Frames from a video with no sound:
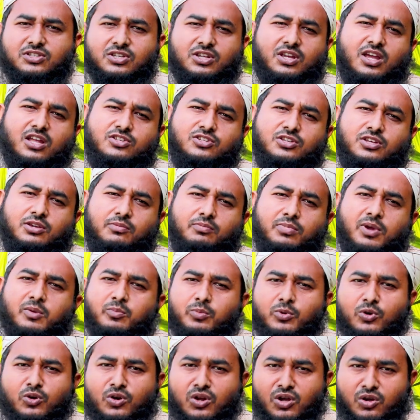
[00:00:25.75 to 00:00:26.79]
সে আজকে
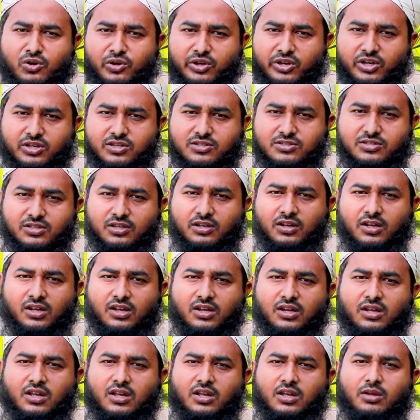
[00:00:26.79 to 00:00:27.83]
বেপরোয়া হয়ে গেছে
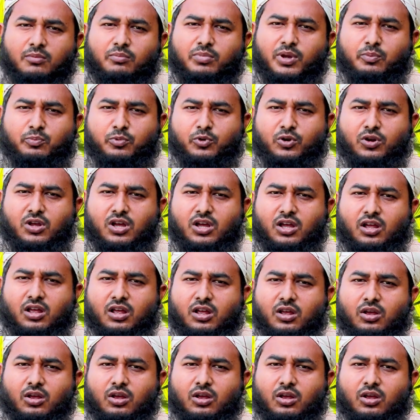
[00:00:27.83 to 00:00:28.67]
বেপরা